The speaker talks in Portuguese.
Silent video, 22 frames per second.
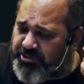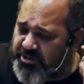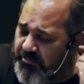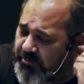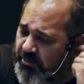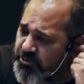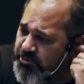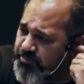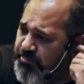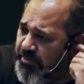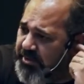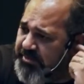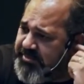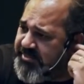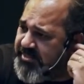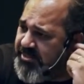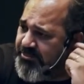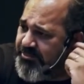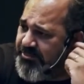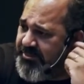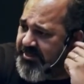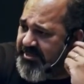os irmãos
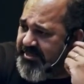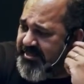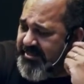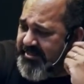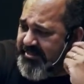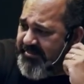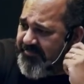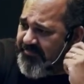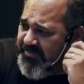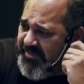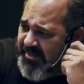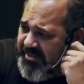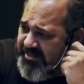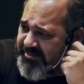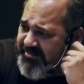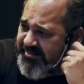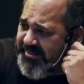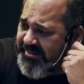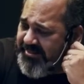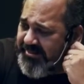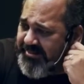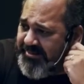possam
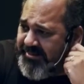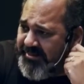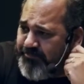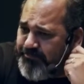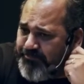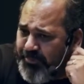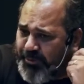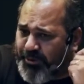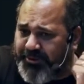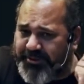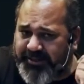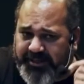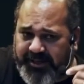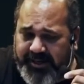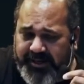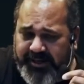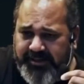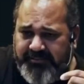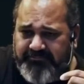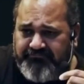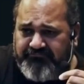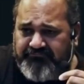entender por
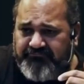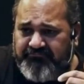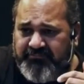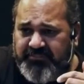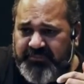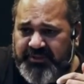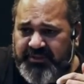que